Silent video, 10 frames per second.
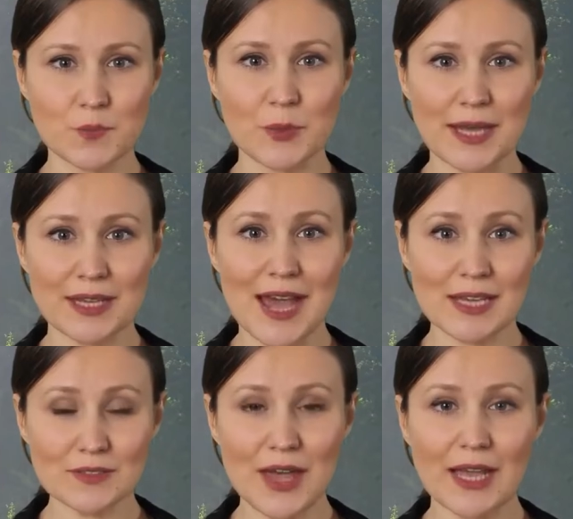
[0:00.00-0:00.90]
wobei die
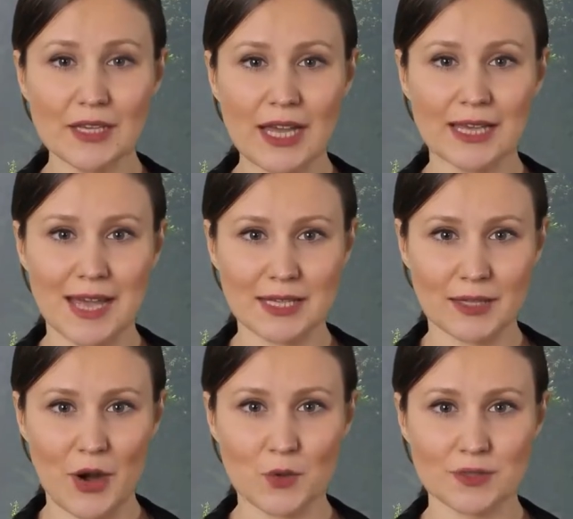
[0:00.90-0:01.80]
Äpfel ein Jahr lang
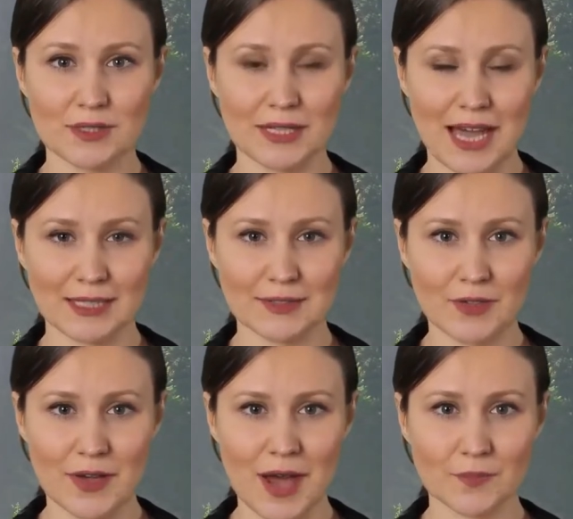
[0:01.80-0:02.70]
in großen Tanks
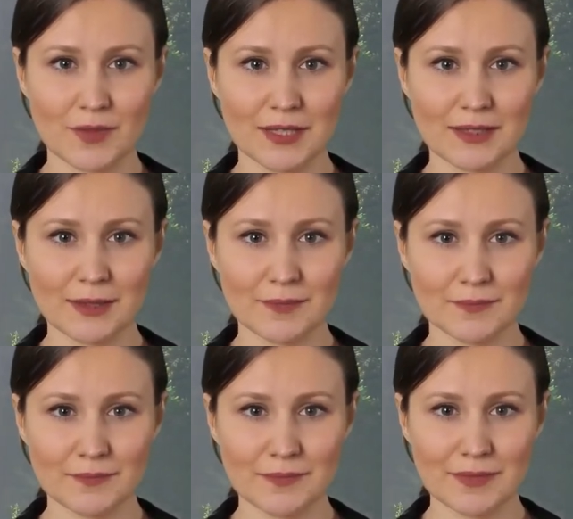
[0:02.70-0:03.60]
vergoren werden.
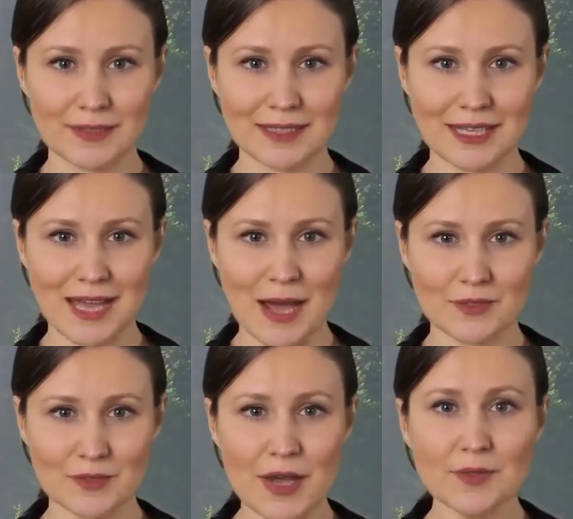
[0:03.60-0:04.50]
Das
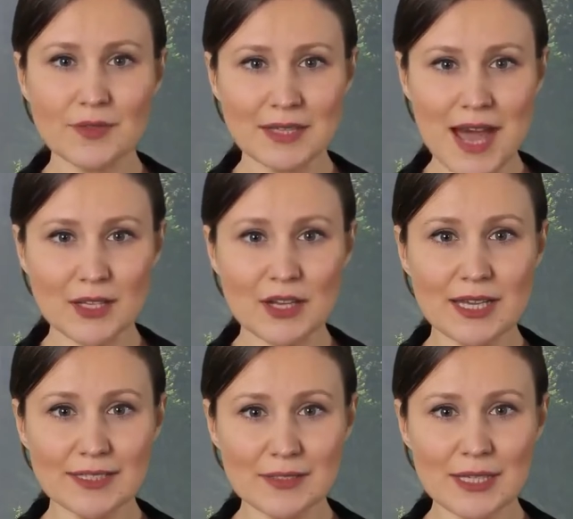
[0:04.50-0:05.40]
Apfelmark wird
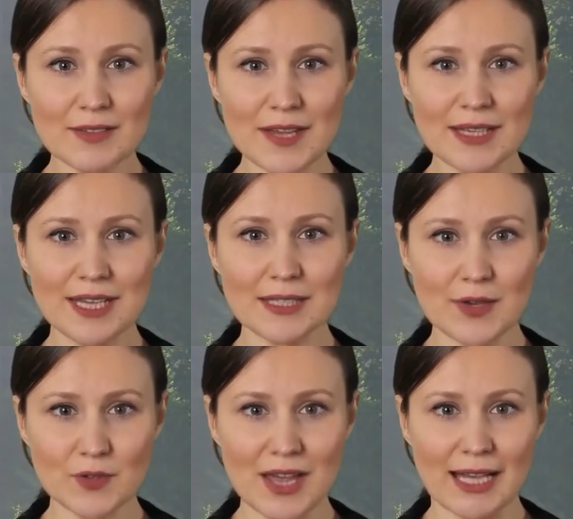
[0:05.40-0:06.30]
anschließend
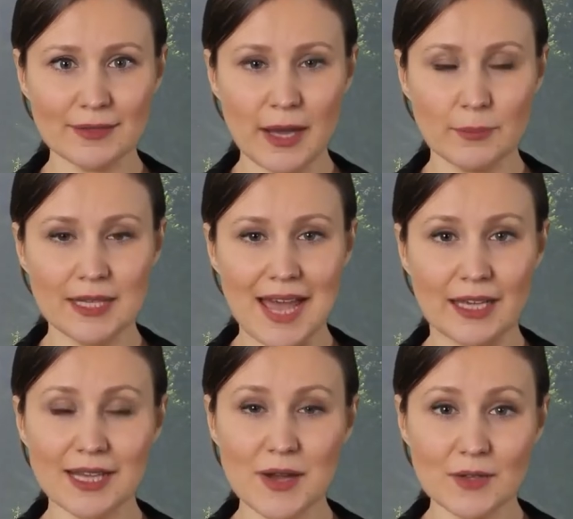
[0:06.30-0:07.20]
gefiltert und als
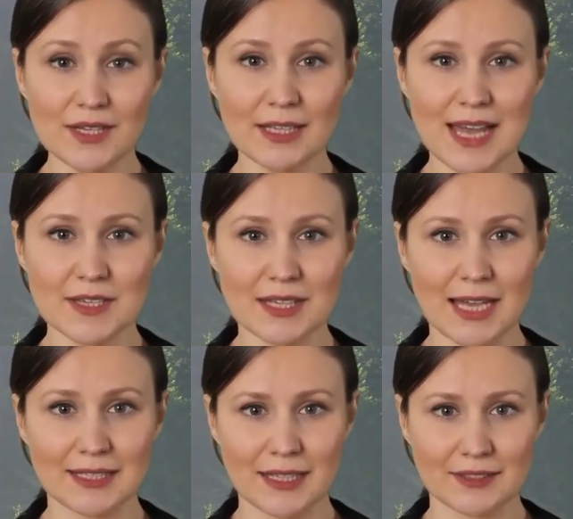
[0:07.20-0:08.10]
Marmelade und der Saft
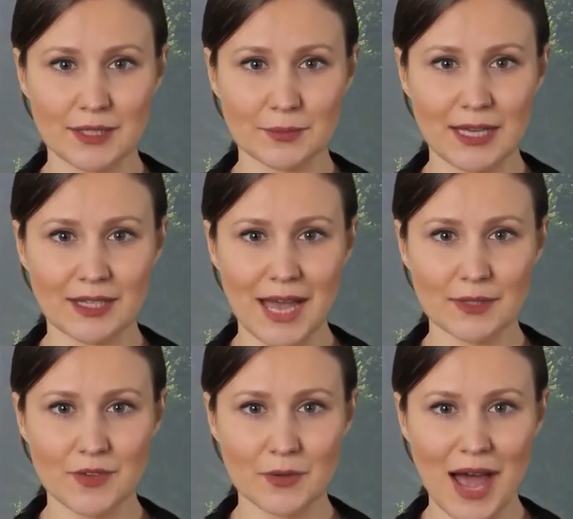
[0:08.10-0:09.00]
als
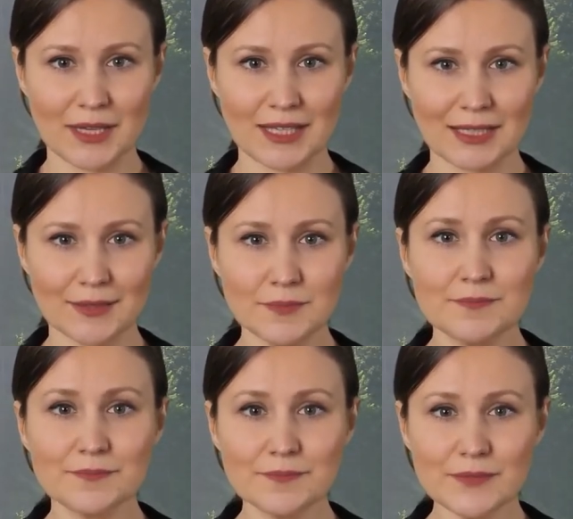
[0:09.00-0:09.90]
Enzymgetränk vermarktet.
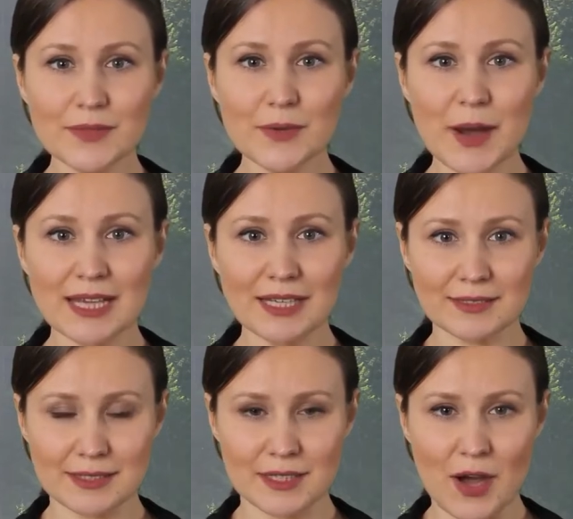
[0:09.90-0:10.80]
Beide
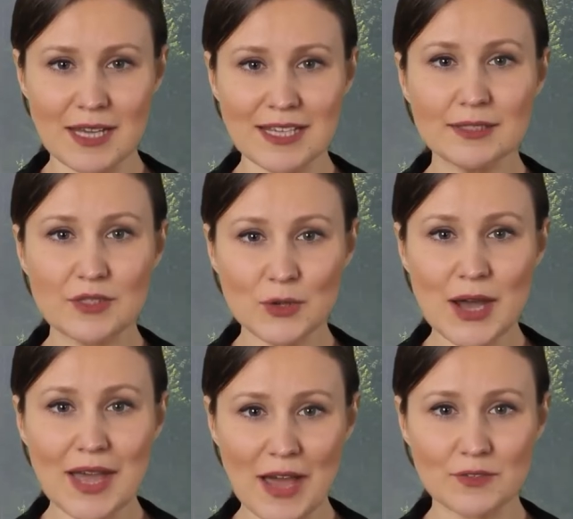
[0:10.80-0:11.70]
sind äußerst
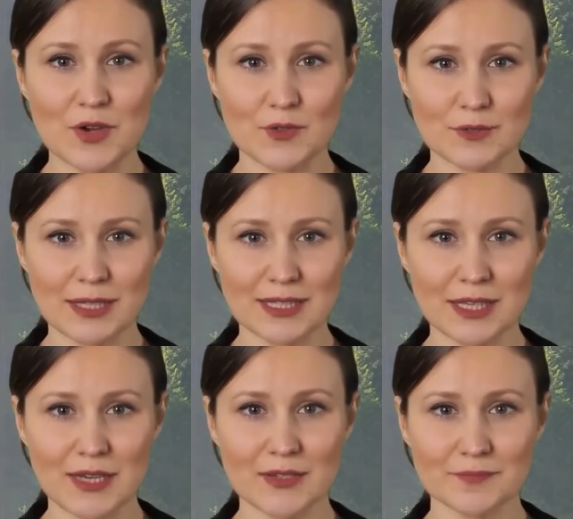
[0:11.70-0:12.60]
schmackhaft und
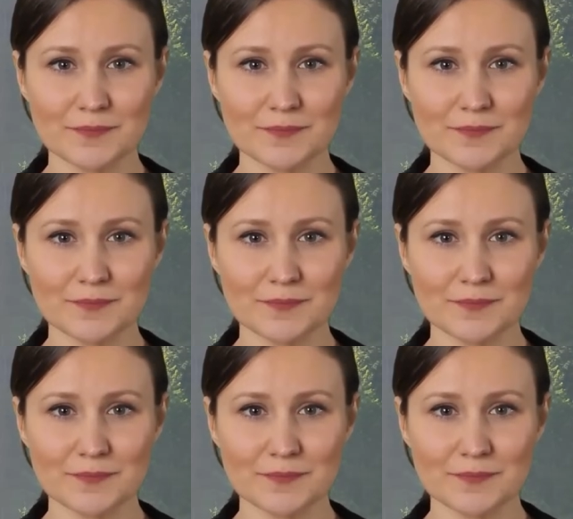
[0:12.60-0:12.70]
nützlich.